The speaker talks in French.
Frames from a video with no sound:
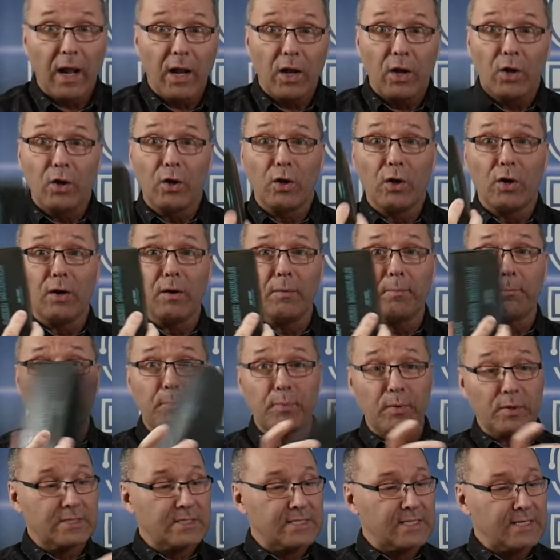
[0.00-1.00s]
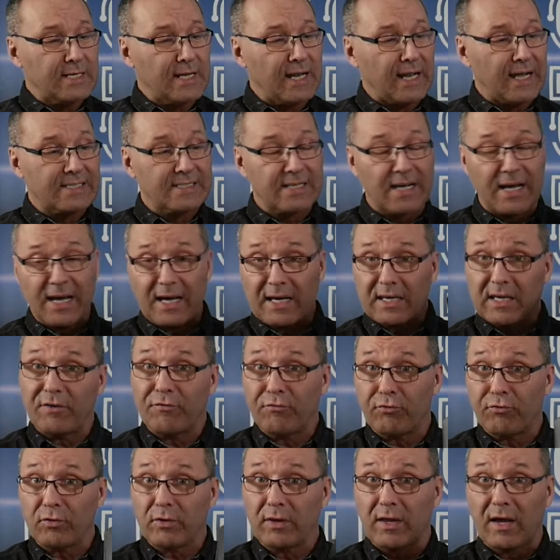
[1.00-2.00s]
Le petit laser qui est
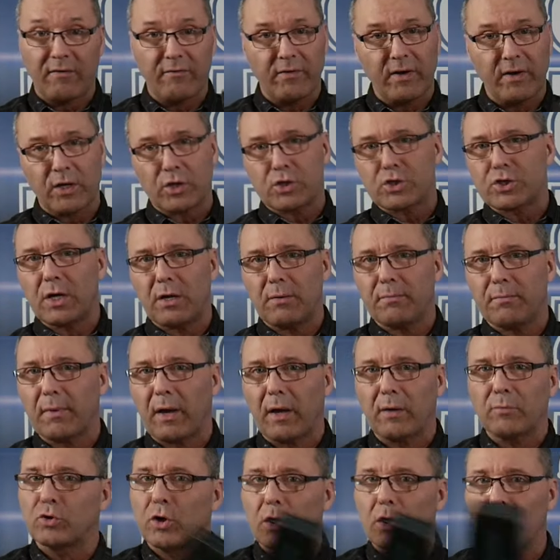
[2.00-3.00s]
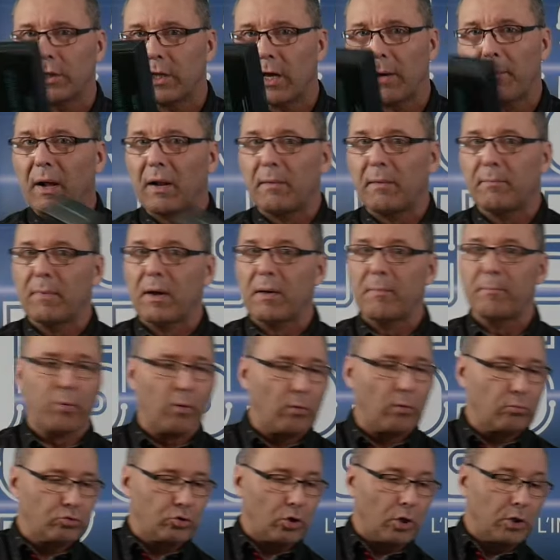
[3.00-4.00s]
fourni avec, c'est le même, je le déballe même pas,
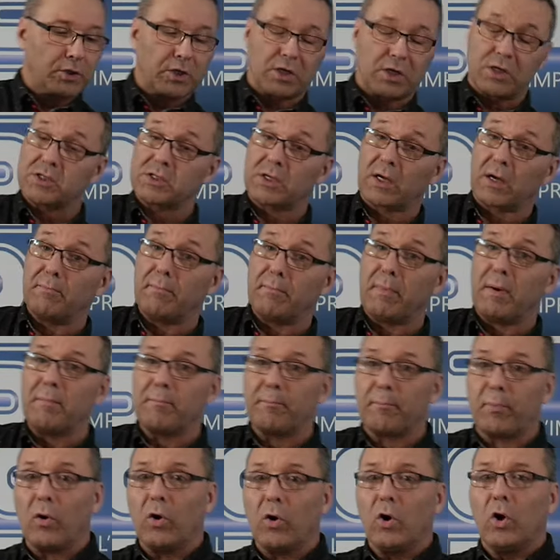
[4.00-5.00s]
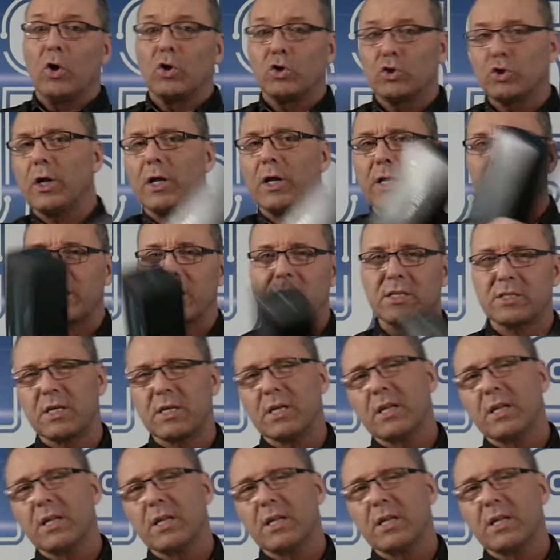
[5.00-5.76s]
je le testerai même pas. Je l'ai testé